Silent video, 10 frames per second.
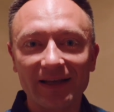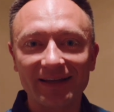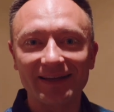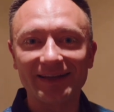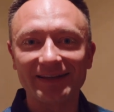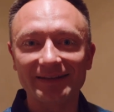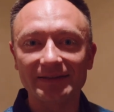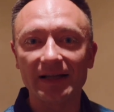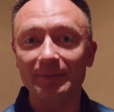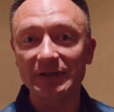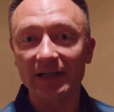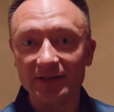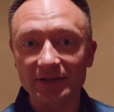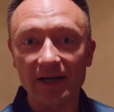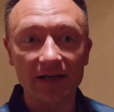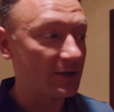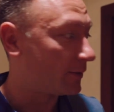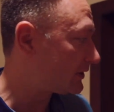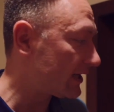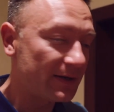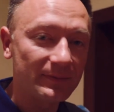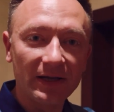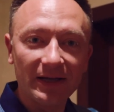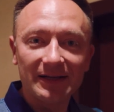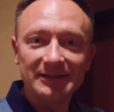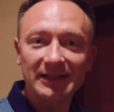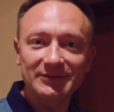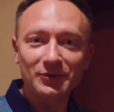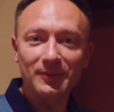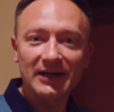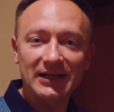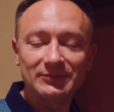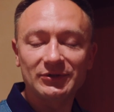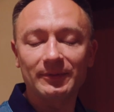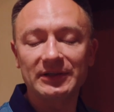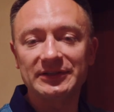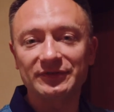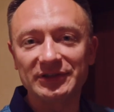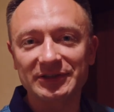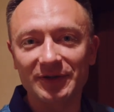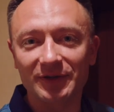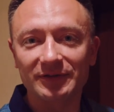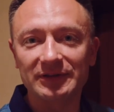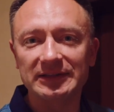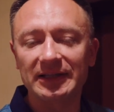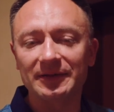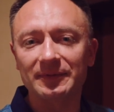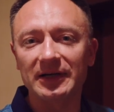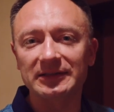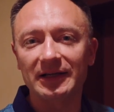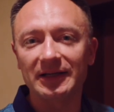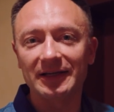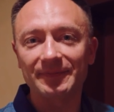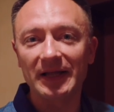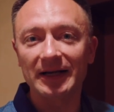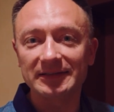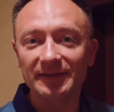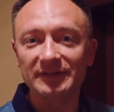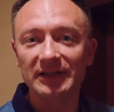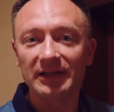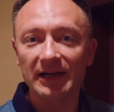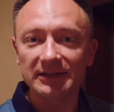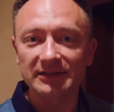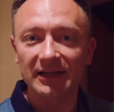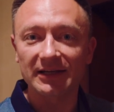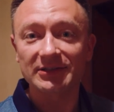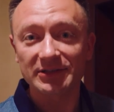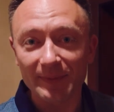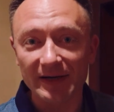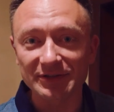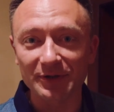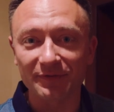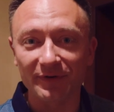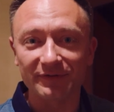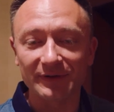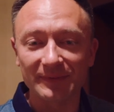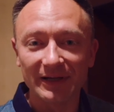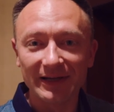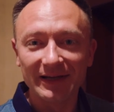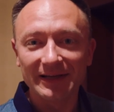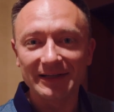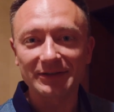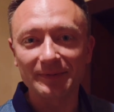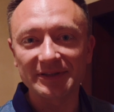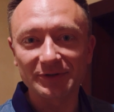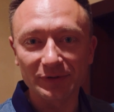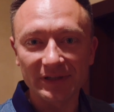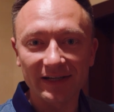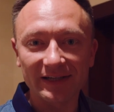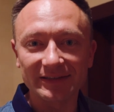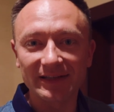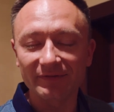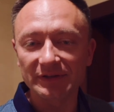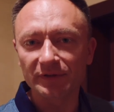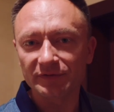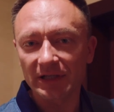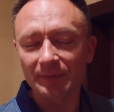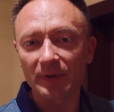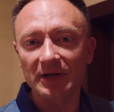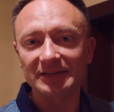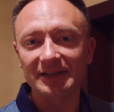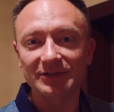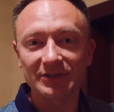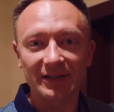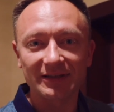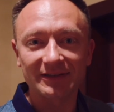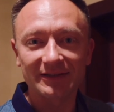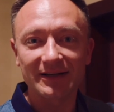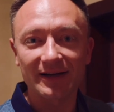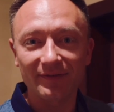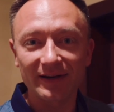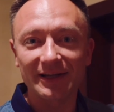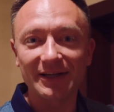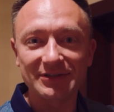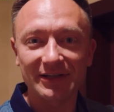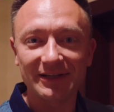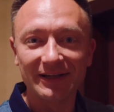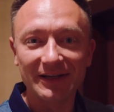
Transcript: E, na przejażdżkę helikopterem nad Dubajem. To będzie wszystko na takim kanale aktywny rentier, jeszcze bardziej ofowym. Natomiast tutaj dla widzów chciałem pokazać, że karawana jedzie